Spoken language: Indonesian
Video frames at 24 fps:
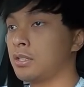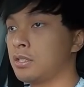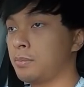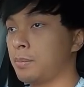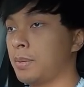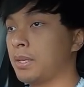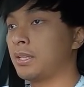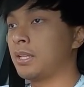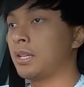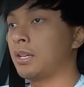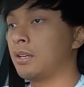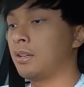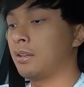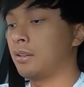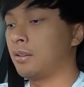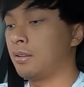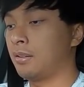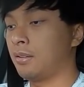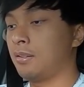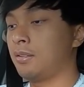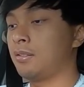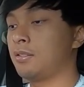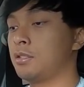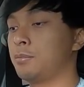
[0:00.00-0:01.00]
kecepatan
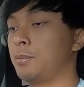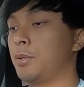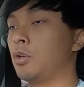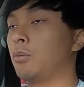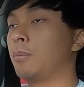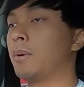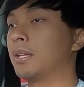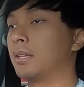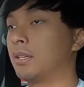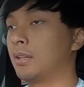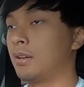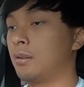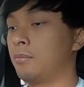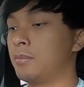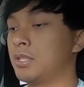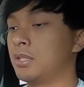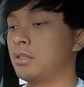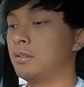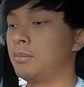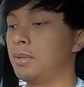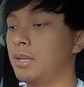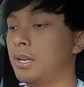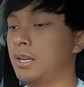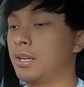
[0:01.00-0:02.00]
speedometer
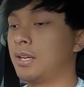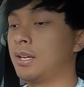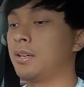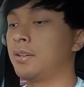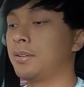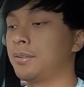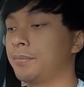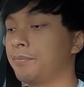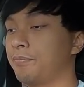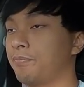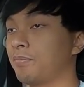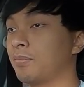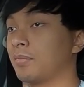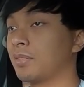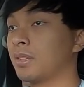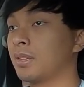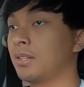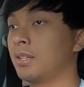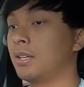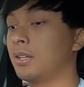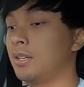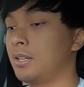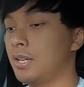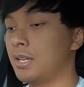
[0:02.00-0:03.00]
bisa dibilang ya
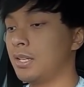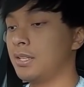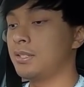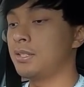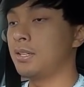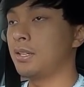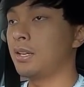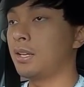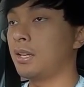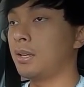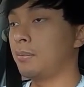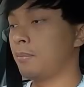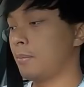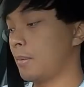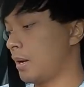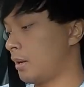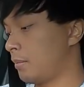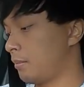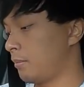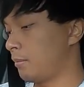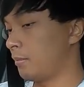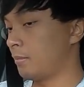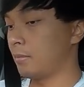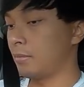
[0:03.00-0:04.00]
dan dia di sini
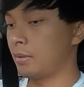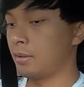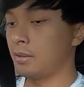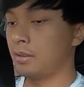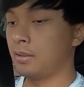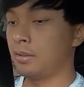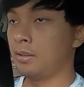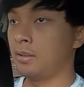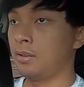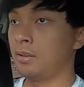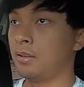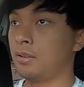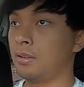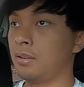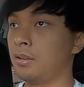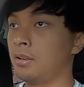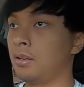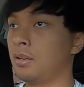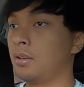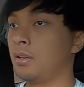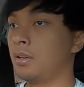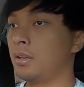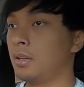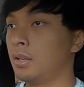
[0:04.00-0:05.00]
bahan eh,
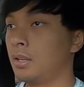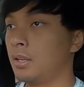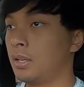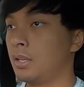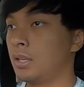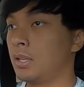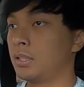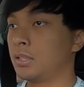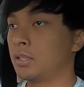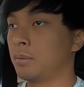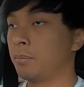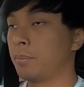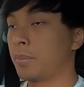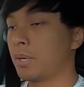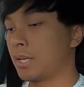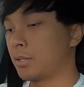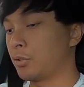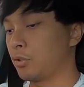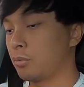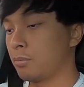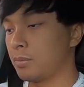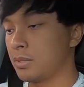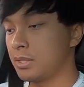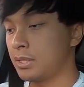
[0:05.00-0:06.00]

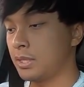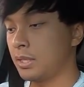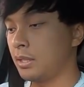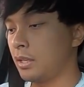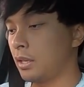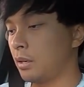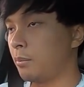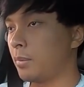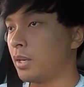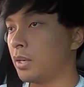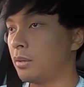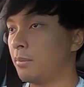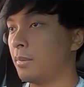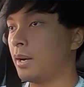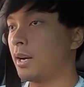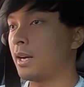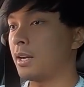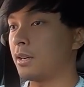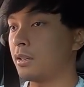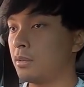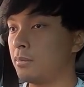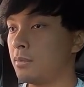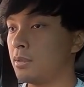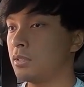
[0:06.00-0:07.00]
temperatur mesin dan bahan
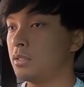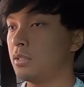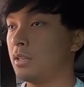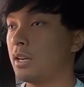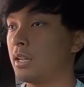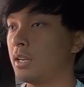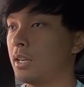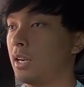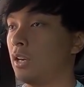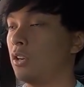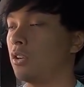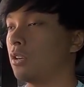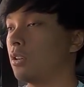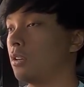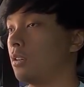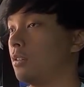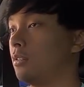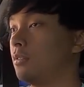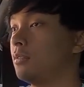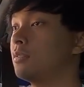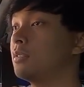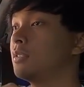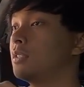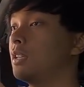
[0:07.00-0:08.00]
bakar ini masih analog
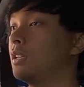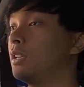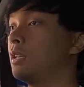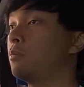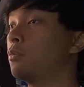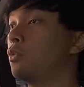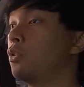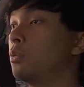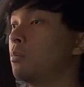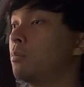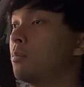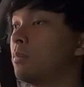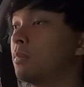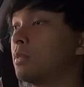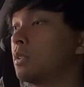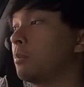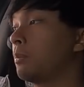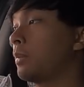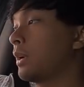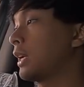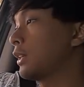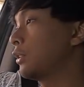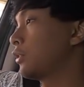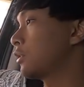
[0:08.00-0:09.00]
jadi belum
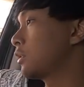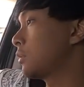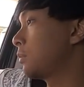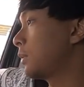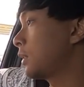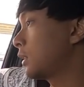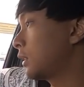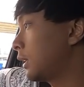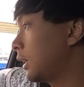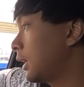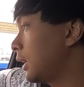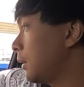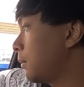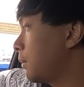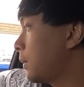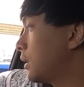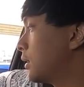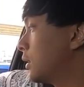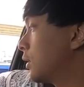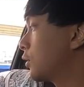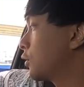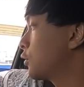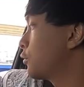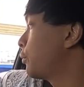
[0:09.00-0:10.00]
temperatur seperti
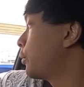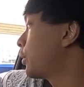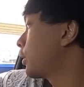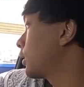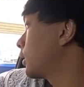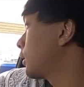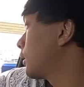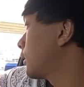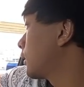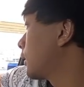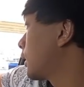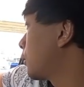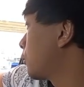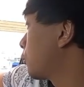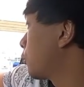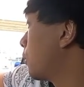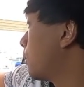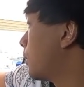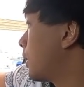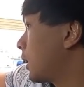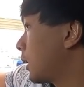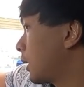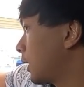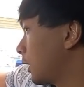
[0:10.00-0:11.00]
Pajero Sport. Taruh
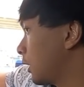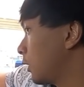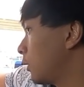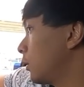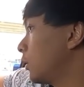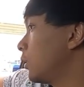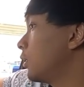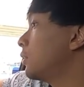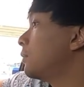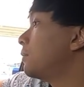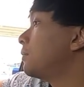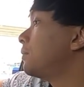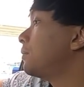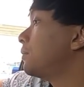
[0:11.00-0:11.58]
gue bayar ini dulu.